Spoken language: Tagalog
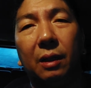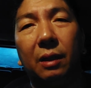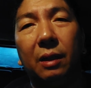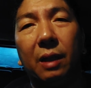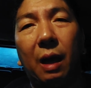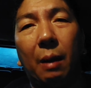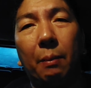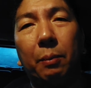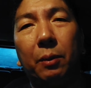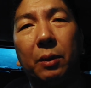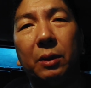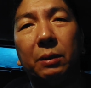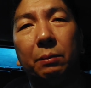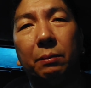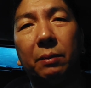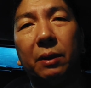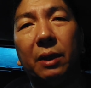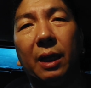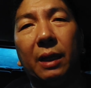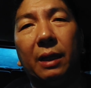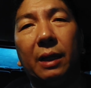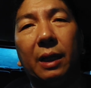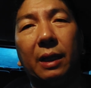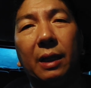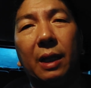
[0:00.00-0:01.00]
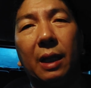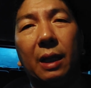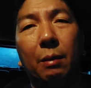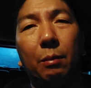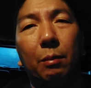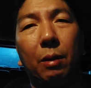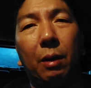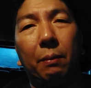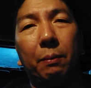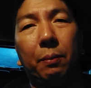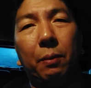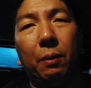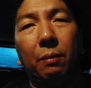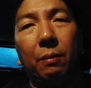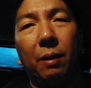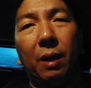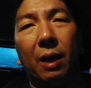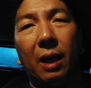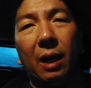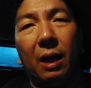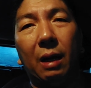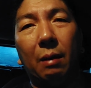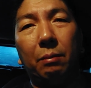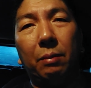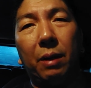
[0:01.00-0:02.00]
Tapos titignan naman po
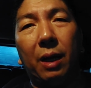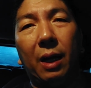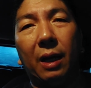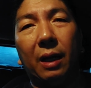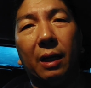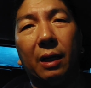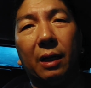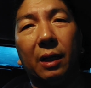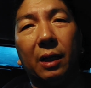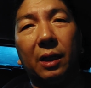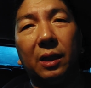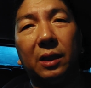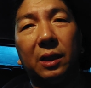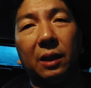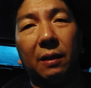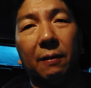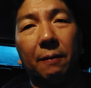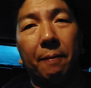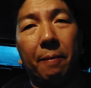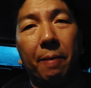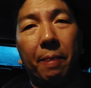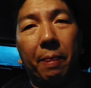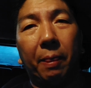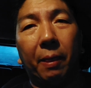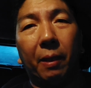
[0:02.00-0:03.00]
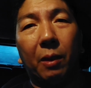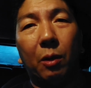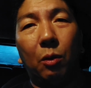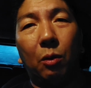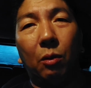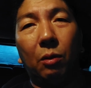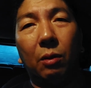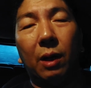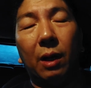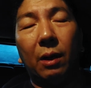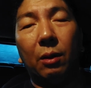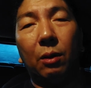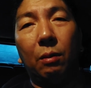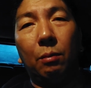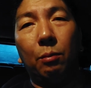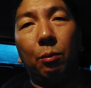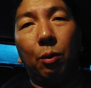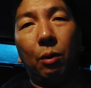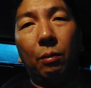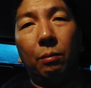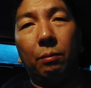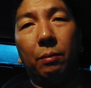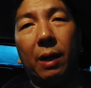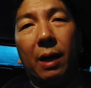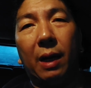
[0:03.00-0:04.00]
mga ka-vloggers kung ano yung
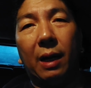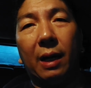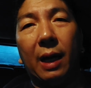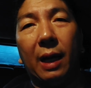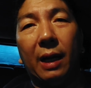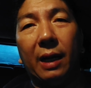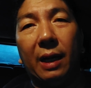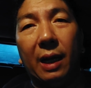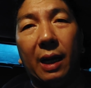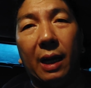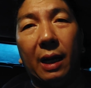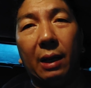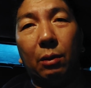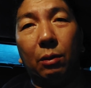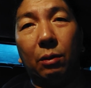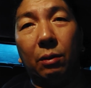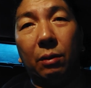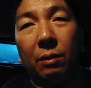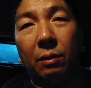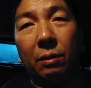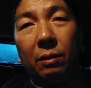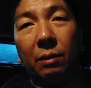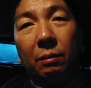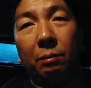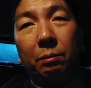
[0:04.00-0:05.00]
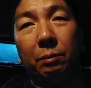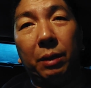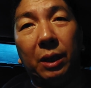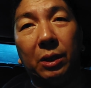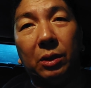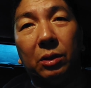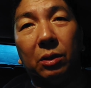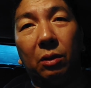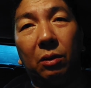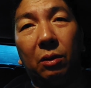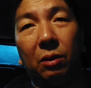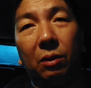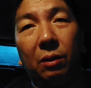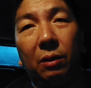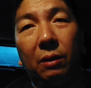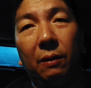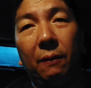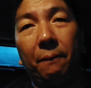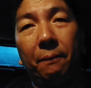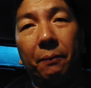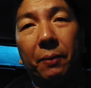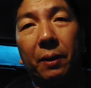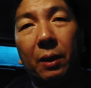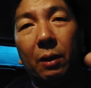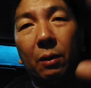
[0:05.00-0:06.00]
bomba. Gaya nga nung video ko,
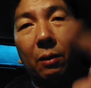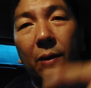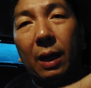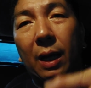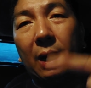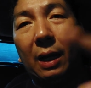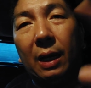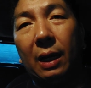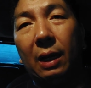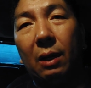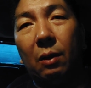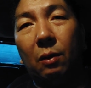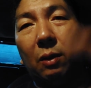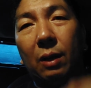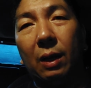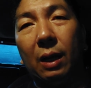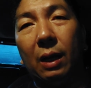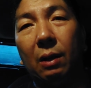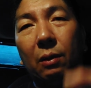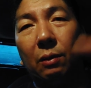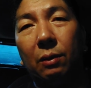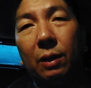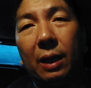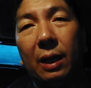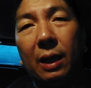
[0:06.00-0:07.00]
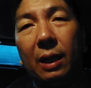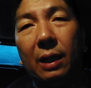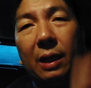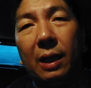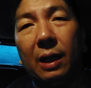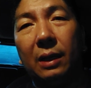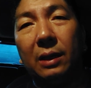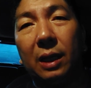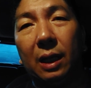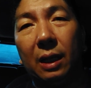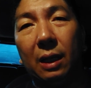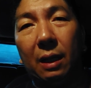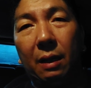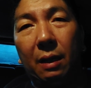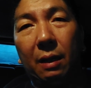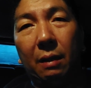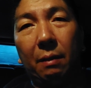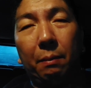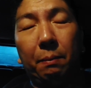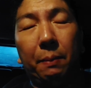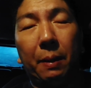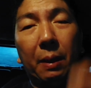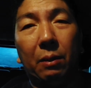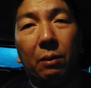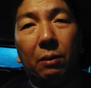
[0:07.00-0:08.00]
yung gagalaw-galaw na ganyan, sana
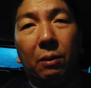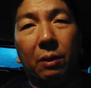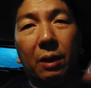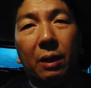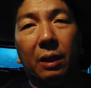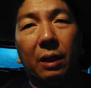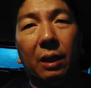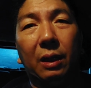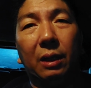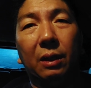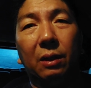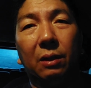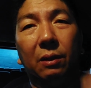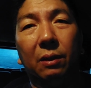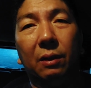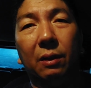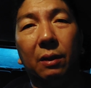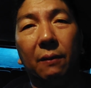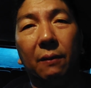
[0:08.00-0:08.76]
panoorin ninyo.